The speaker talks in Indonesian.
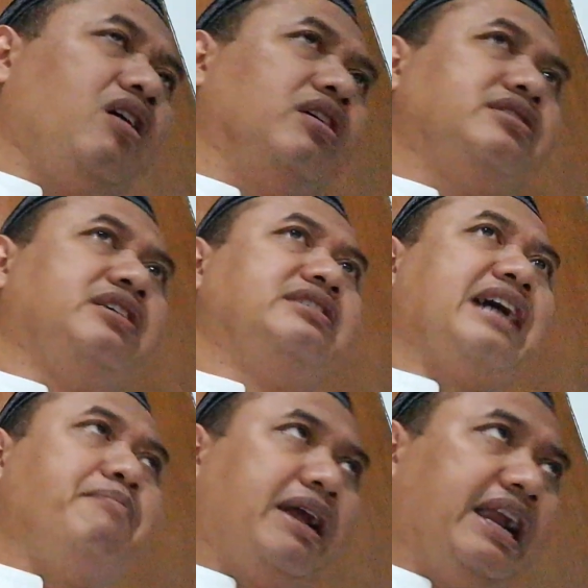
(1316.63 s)
di
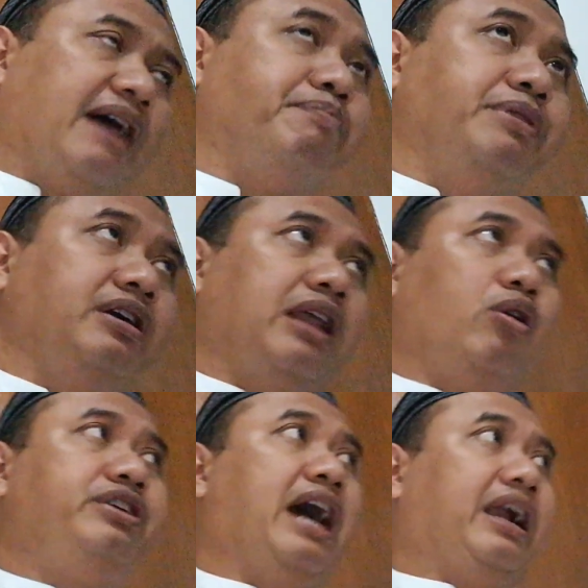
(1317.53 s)
zaman Nabi lalu
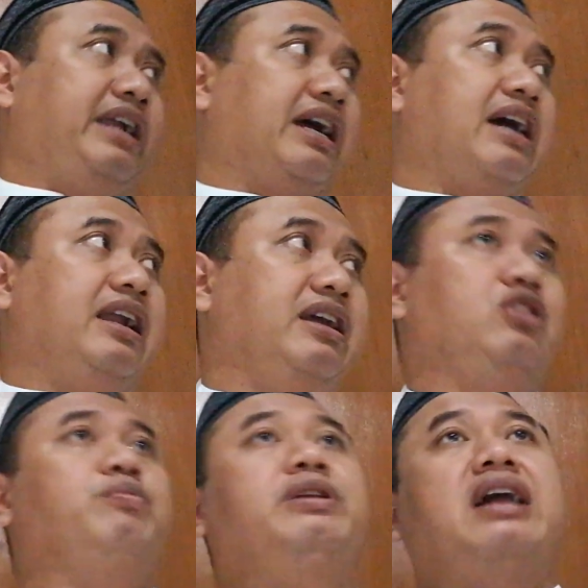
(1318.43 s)
diadakan itu
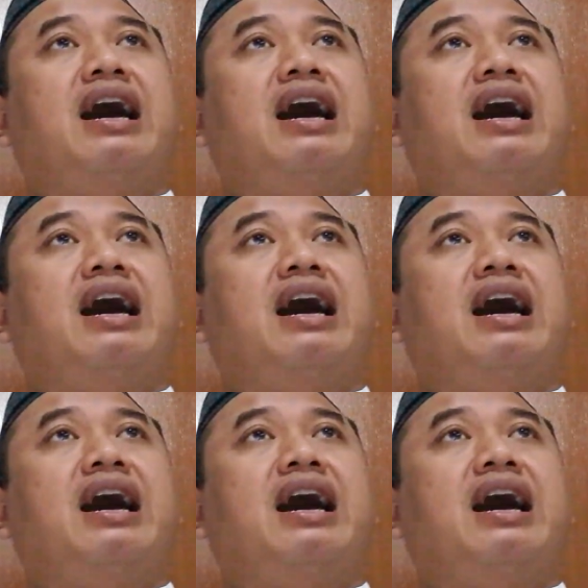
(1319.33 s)
bid'ah.